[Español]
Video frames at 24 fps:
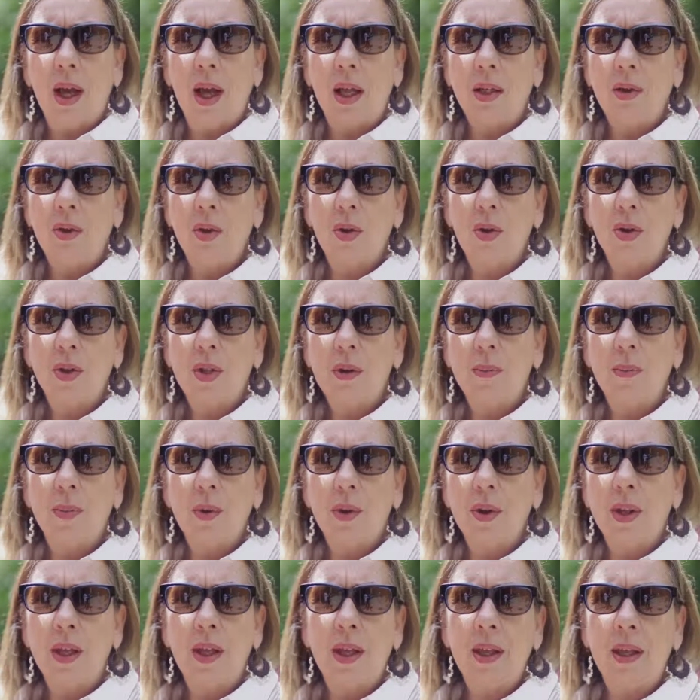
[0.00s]
a todo
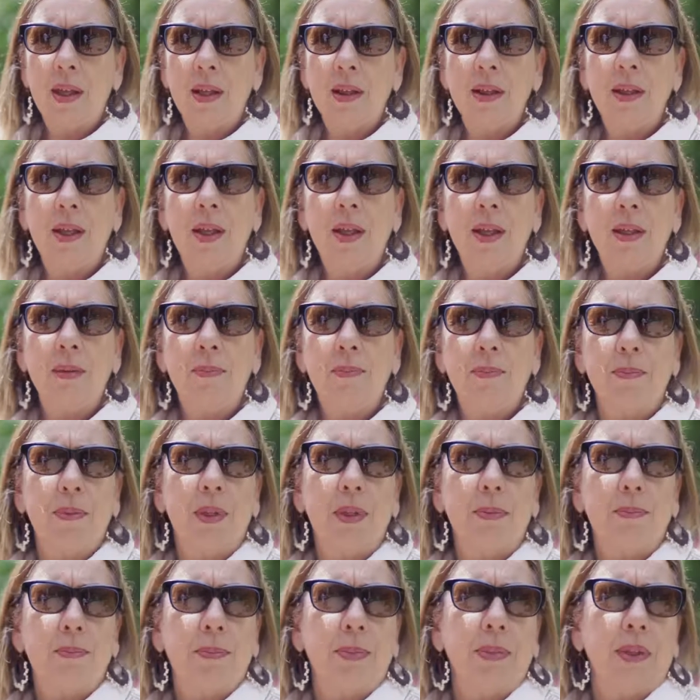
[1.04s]
tipo de,
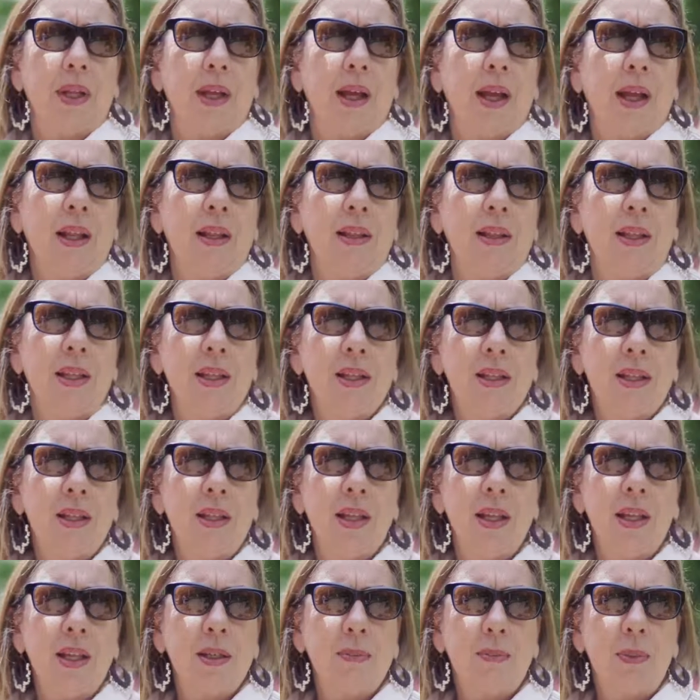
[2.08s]
de, gentes y
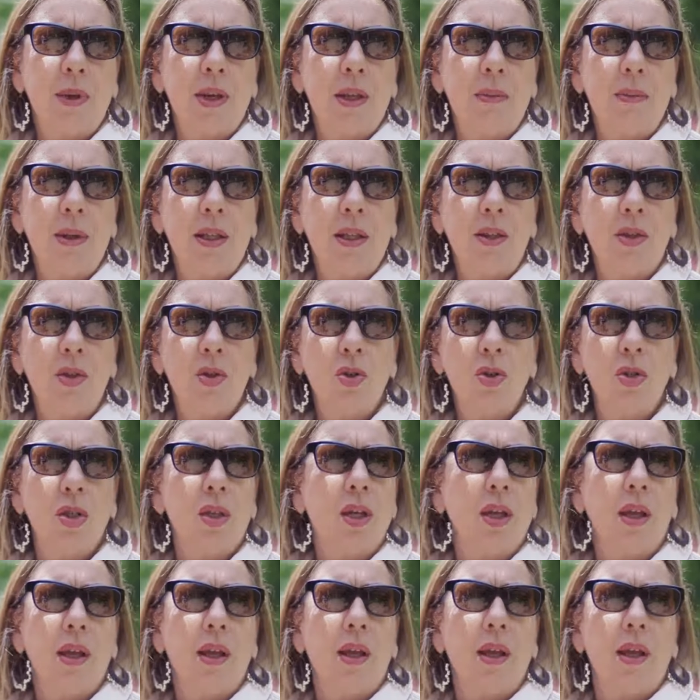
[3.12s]
de experimentos
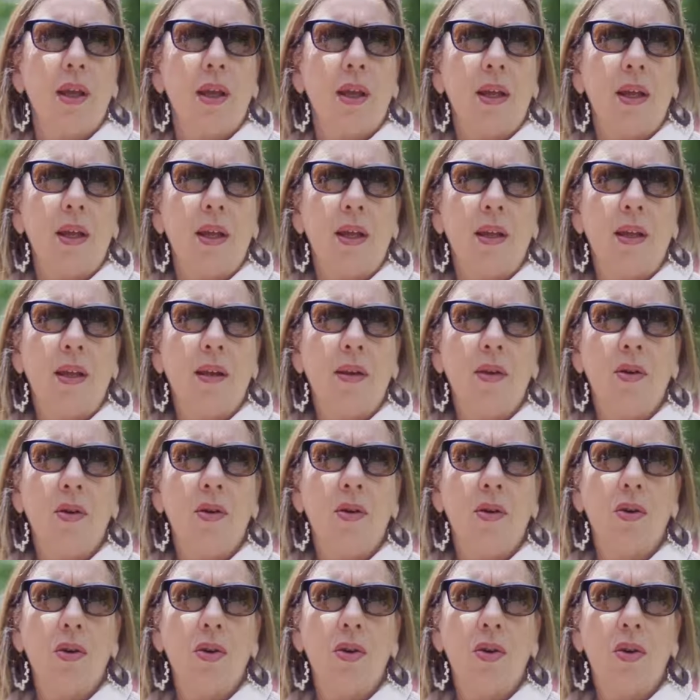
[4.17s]
y
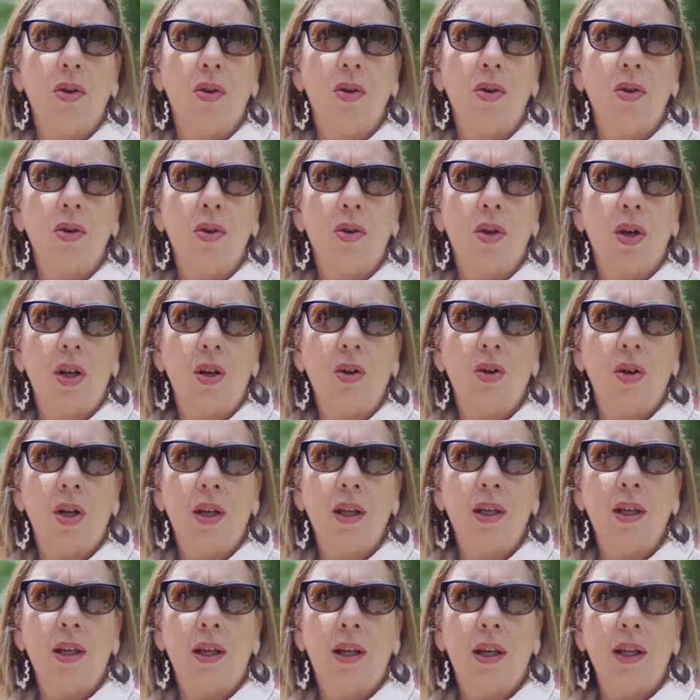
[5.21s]
no, no, no creo
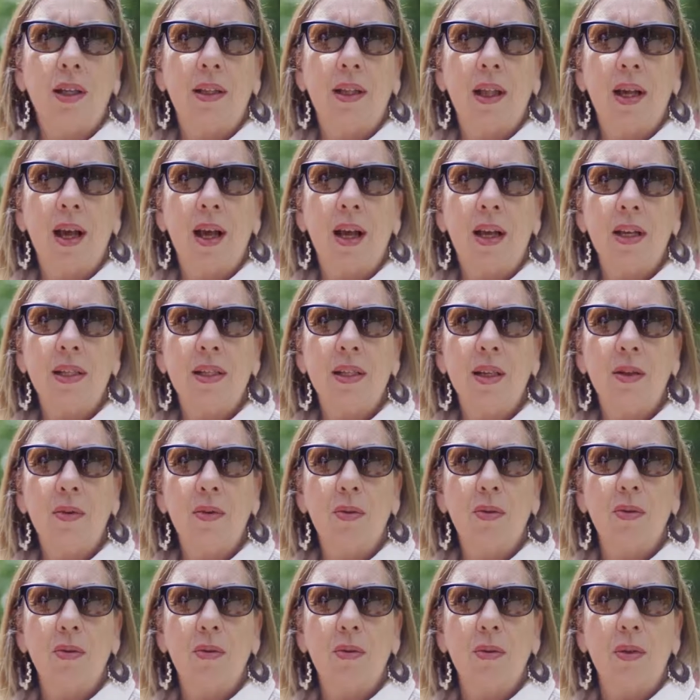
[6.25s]
que, que tenga que ser
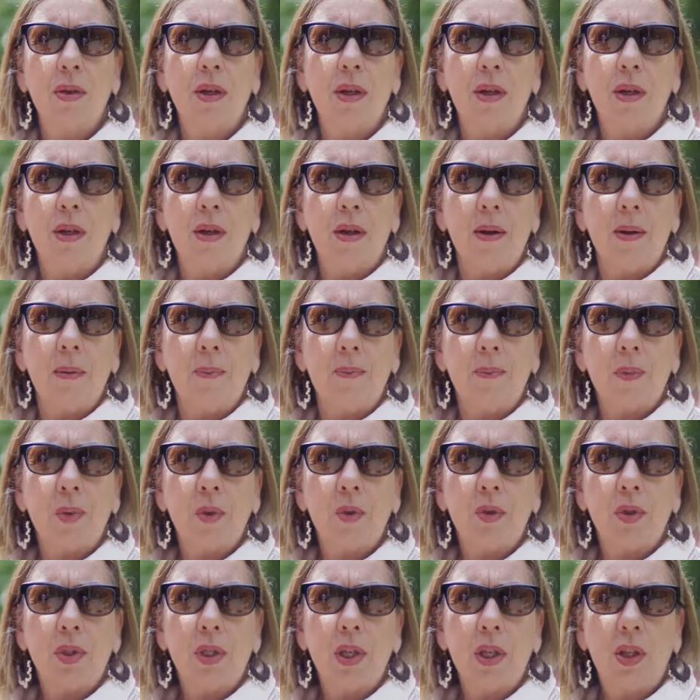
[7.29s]
un,
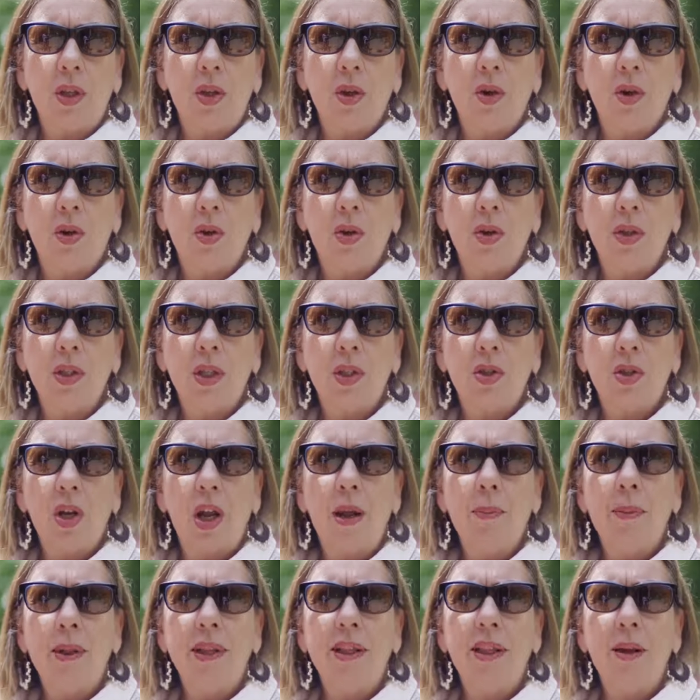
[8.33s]
un sitio donde
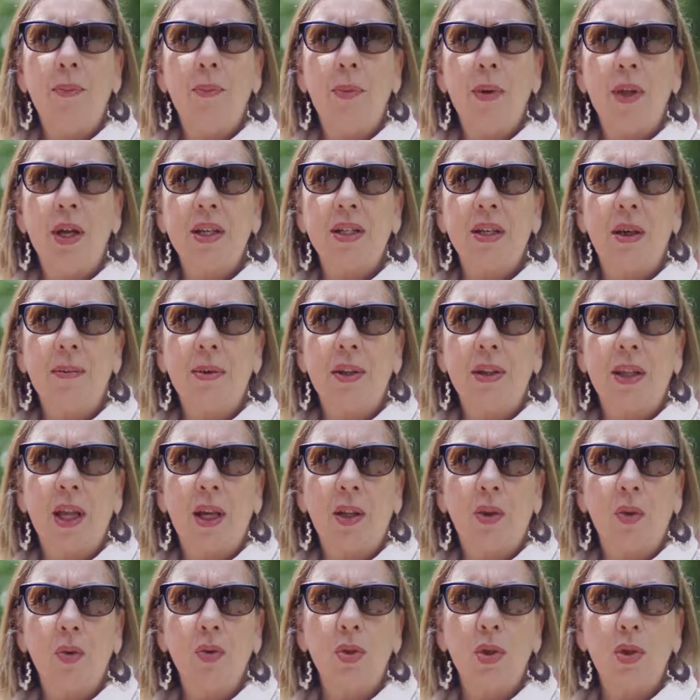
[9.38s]
solamente puedas
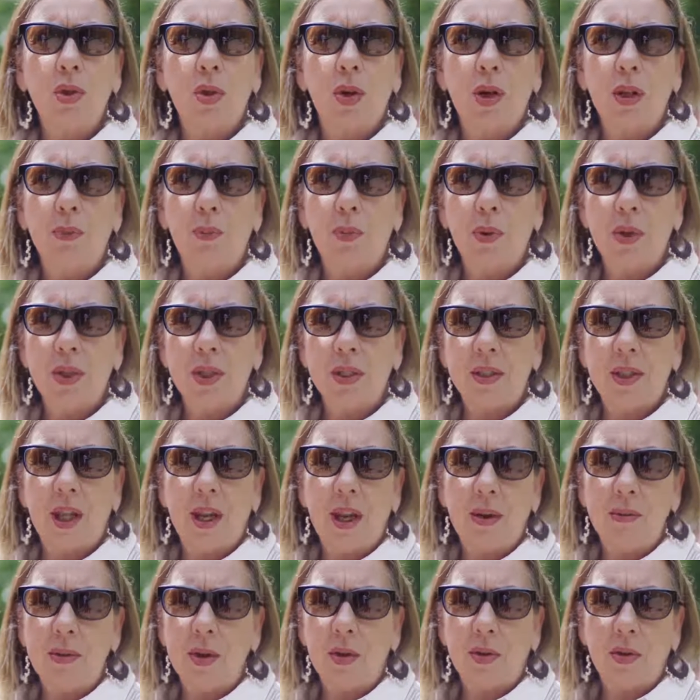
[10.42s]
habitar tú, sino que puede
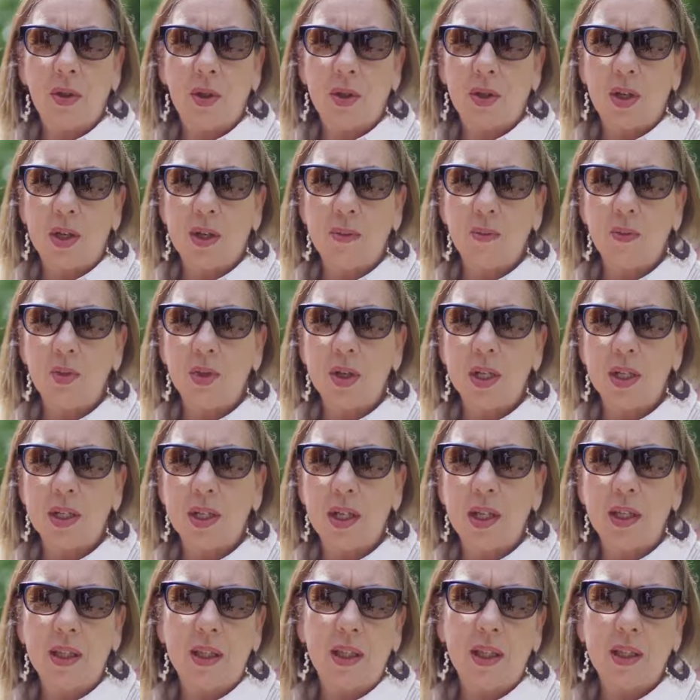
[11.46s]
estar abierto a otras muchas
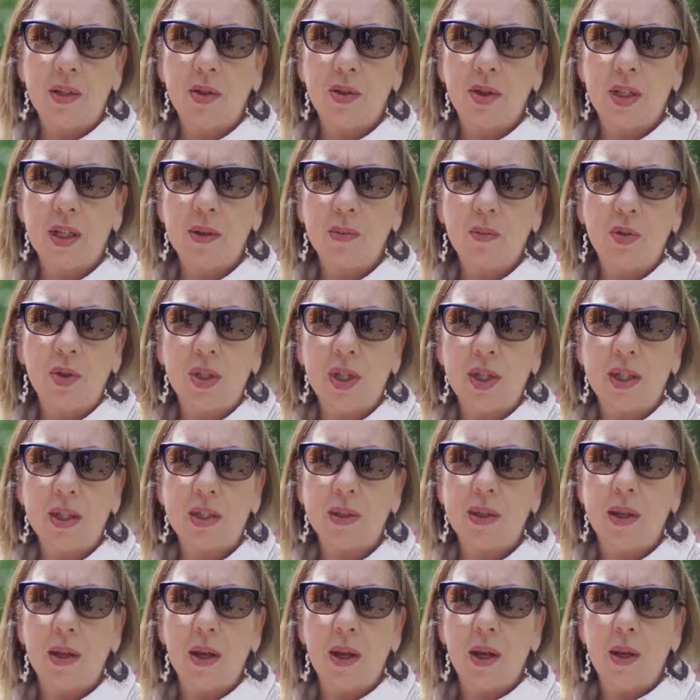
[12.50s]
gentes y otras
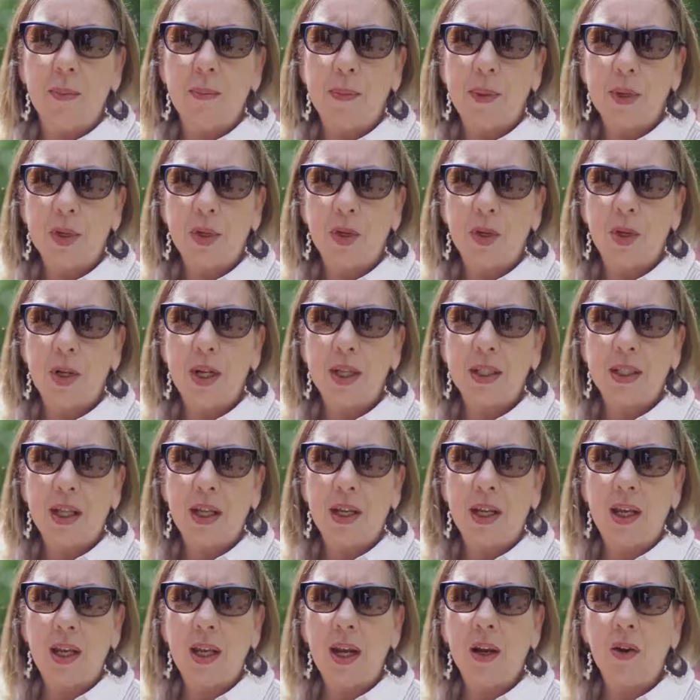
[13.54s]
muchas personas
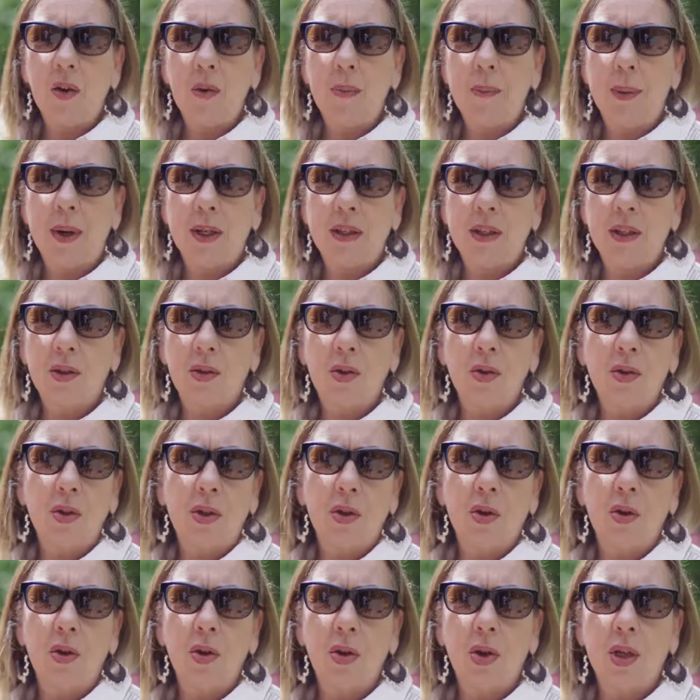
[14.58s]
que quieran compartir
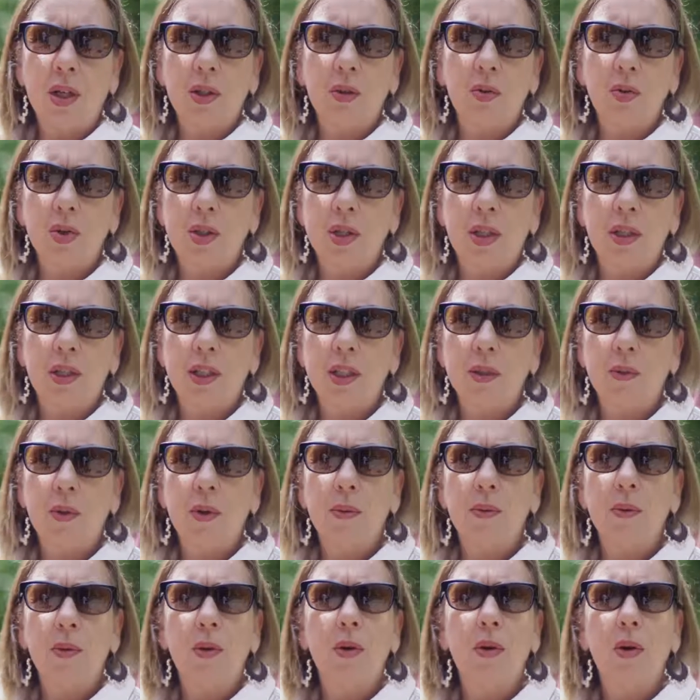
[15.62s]
contigo lo que tú sientes
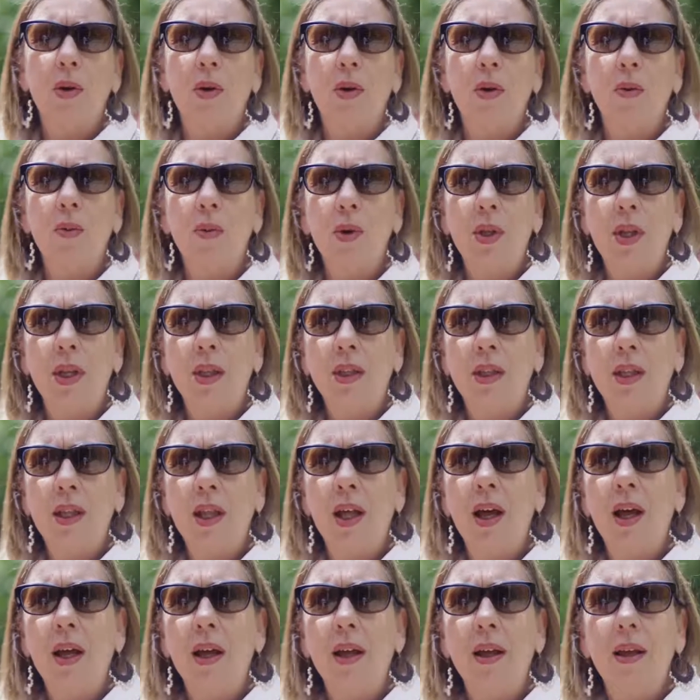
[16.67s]
como, como
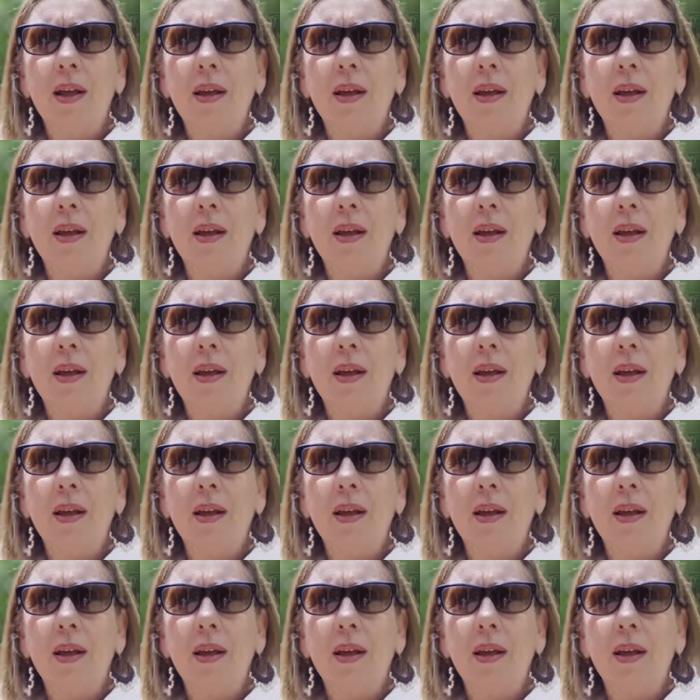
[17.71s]
identidad.